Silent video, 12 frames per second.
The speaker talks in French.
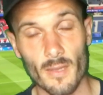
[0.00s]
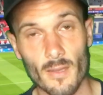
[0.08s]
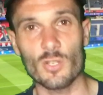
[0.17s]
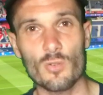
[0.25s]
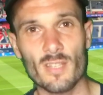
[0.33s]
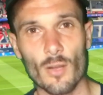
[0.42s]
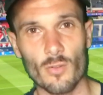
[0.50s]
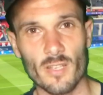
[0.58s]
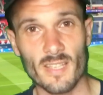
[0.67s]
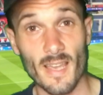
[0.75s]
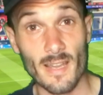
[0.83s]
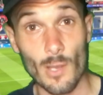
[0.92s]
Juste à côté de
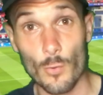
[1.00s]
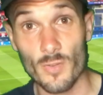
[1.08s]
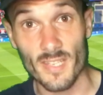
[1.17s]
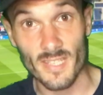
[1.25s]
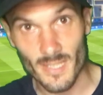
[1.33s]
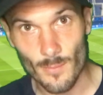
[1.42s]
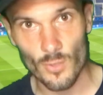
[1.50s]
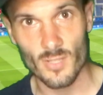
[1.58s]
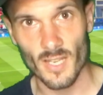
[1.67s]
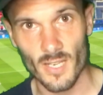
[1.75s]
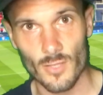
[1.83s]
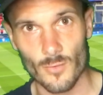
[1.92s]
ça, il y a eu des immenses
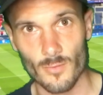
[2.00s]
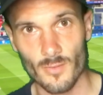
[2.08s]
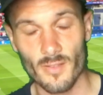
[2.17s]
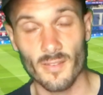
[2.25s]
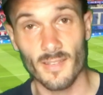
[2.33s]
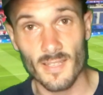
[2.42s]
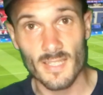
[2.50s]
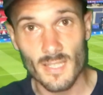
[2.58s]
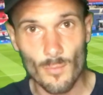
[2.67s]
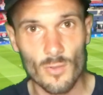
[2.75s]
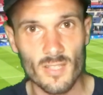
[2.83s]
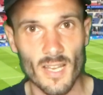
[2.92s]
réactions. Des
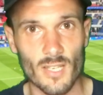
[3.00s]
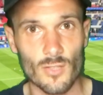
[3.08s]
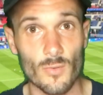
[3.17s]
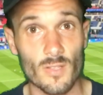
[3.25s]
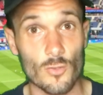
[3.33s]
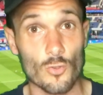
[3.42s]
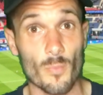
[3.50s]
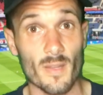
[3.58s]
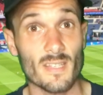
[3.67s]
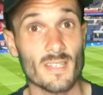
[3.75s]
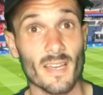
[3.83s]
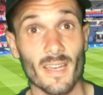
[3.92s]
immenses réactions qui se sont
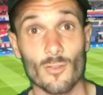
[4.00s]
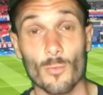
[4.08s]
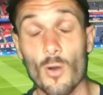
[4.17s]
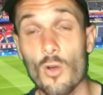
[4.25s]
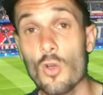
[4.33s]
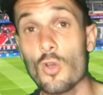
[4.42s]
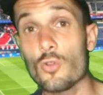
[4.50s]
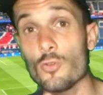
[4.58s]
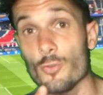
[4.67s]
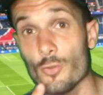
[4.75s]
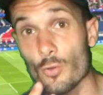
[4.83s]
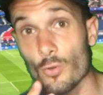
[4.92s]
passées directement
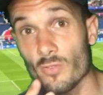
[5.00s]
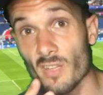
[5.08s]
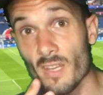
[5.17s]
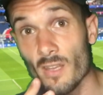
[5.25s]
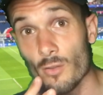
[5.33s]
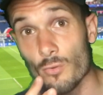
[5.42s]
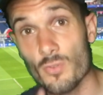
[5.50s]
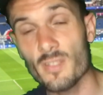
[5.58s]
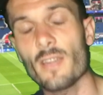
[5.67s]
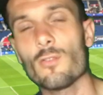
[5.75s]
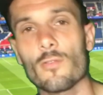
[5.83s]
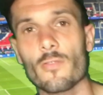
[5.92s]
du côté du
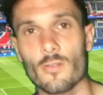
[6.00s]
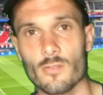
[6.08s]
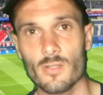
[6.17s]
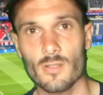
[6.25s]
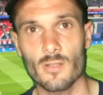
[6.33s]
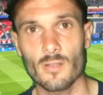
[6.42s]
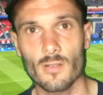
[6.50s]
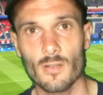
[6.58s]
Stade de France.